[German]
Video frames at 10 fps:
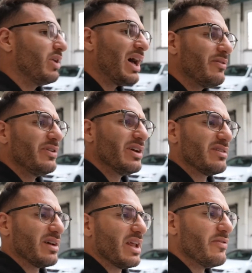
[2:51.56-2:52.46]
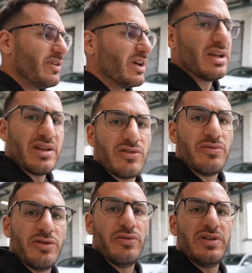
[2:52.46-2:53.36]
Und da hatten wir ja gesagt, entweder geht er zum
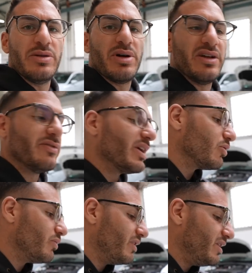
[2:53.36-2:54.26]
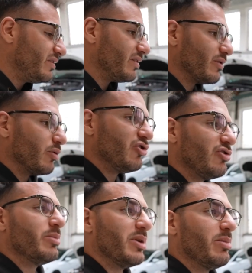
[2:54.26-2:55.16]
vernünftigen Preis weg und wenn nicht, ist auch nicht
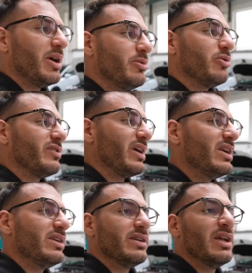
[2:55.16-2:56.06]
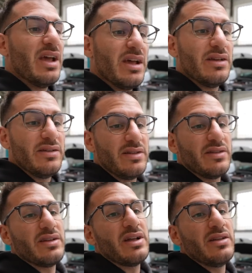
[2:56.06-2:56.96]
schlimm, dann bleibt er uns erhalten. Der ist
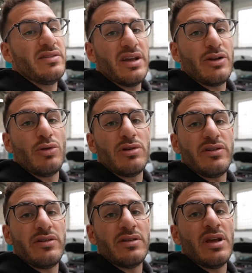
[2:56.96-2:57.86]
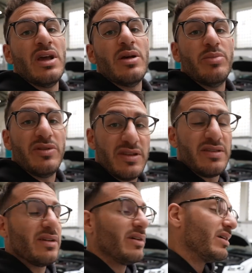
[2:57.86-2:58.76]
jetzt an einen sehr glücklichen
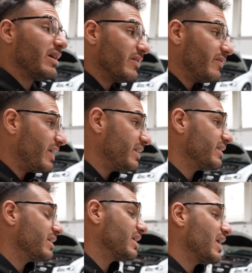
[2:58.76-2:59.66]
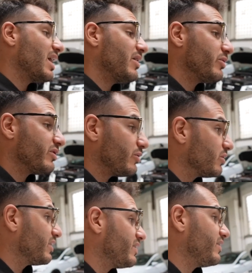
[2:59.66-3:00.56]
Besitzer weitergegangen, haben uns
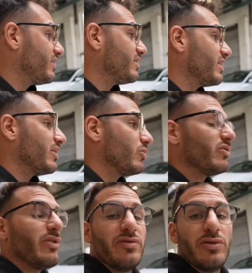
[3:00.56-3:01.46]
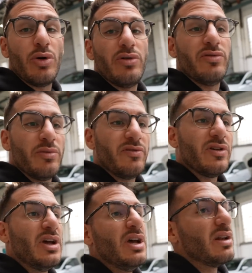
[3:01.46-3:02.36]
doch tatsächlich getrennt und zwar für 9,5.
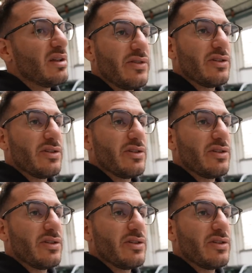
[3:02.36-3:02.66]
Das